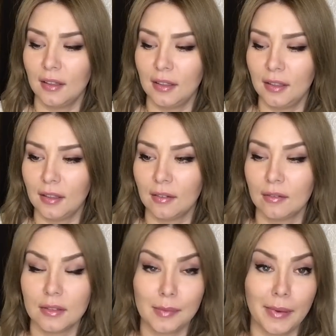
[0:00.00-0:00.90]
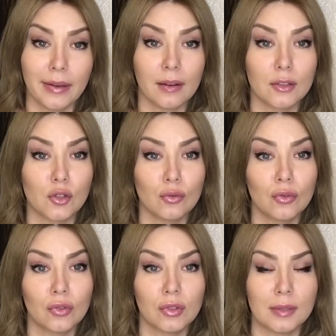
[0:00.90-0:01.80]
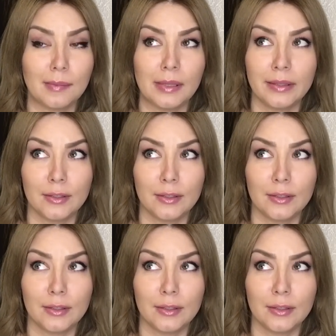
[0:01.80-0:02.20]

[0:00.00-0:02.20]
И теперь я хочу себе